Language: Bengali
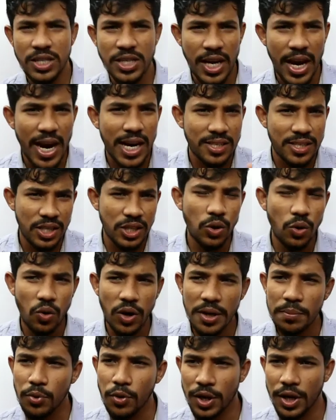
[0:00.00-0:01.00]
যে অ্যাক্সিডেন্ট
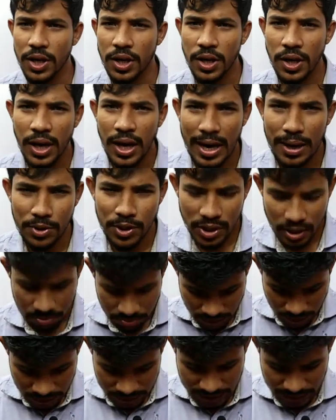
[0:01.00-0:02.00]
হওয়ার পরে আমাদের
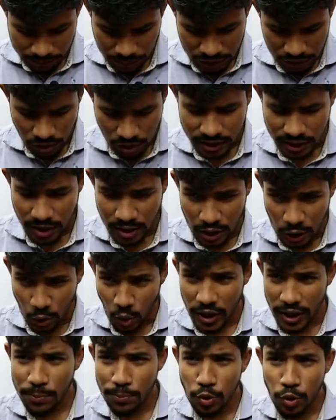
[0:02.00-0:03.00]
দেখবা আসলে তার
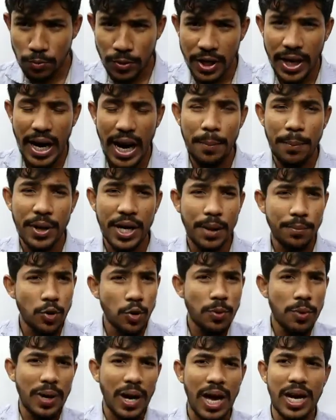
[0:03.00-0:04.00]
লোয়ার অ্যাবডোমেন আর আপার
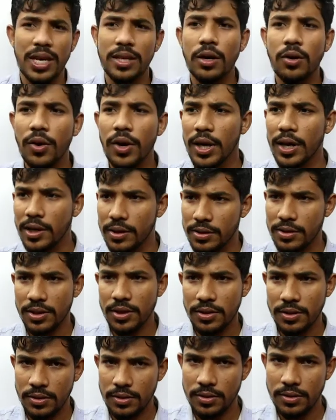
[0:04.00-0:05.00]
অ্যাবডোমেন আলাদা হয়ে গেছে
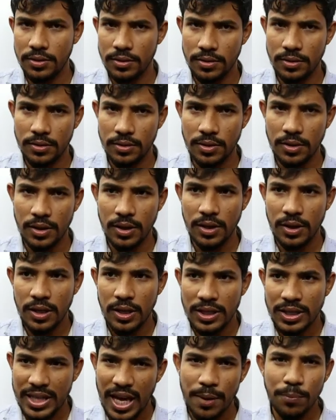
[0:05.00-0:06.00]

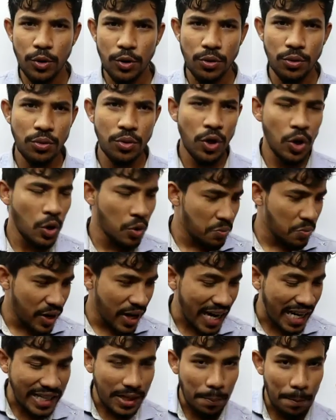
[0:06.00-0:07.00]
তারপরেও
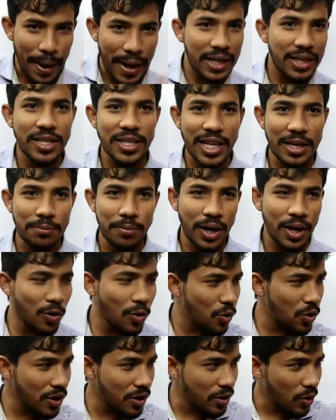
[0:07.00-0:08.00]
একটা ব্যক্তি দেখবা
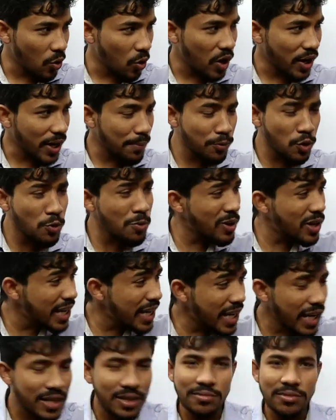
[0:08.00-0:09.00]
ওই লোয়ার অ্যাবডোমেন
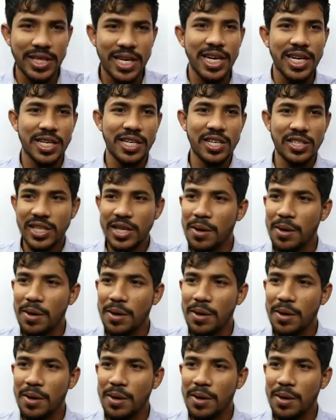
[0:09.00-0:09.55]
নিয়ে টানে টেনে